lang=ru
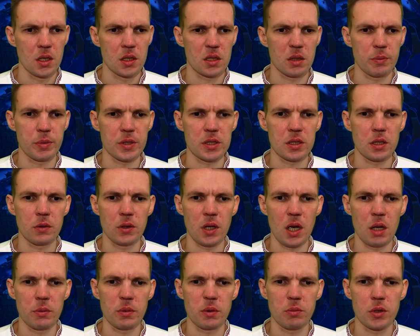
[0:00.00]

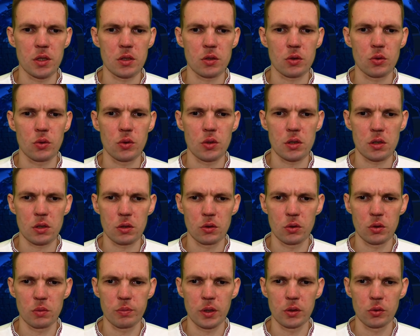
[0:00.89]
Сопоставляя библейскую
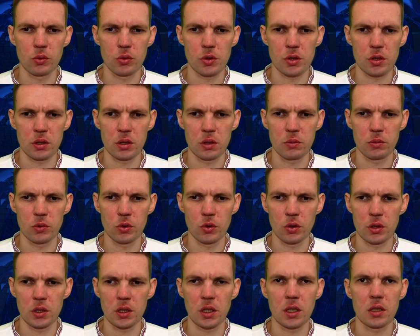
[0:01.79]
истину и полученный
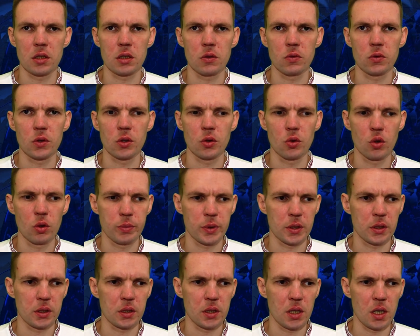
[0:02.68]
мной негативный
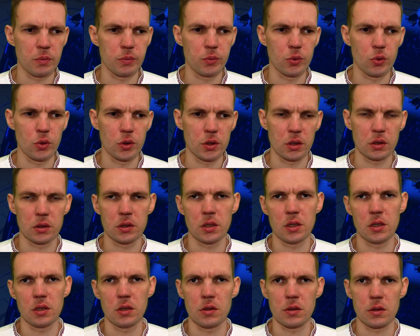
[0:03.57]
опыт, я понял,
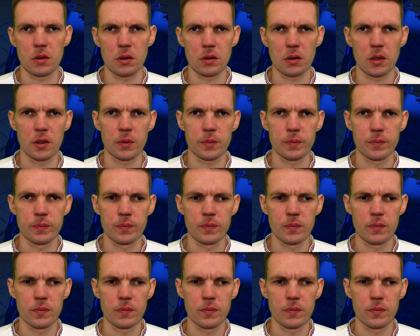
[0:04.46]
где истина.